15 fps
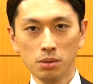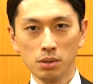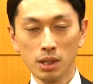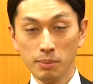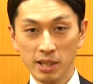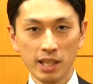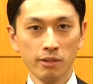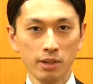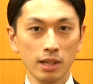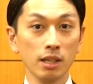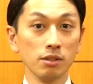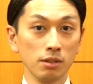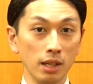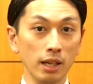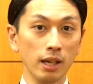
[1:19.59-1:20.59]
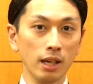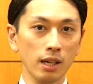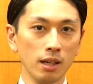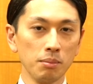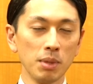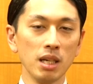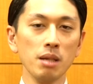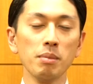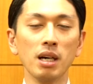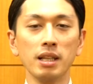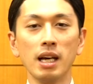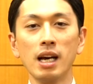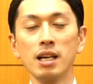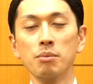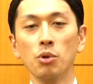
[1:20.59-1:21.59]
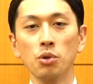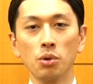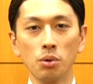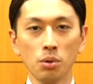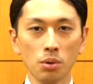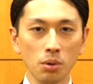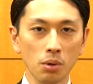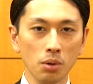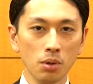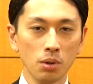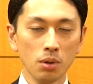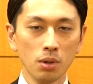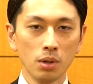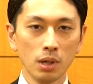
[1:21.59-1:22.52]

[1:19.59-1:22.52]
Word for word: 意味ではなくて、まあ、今ないものを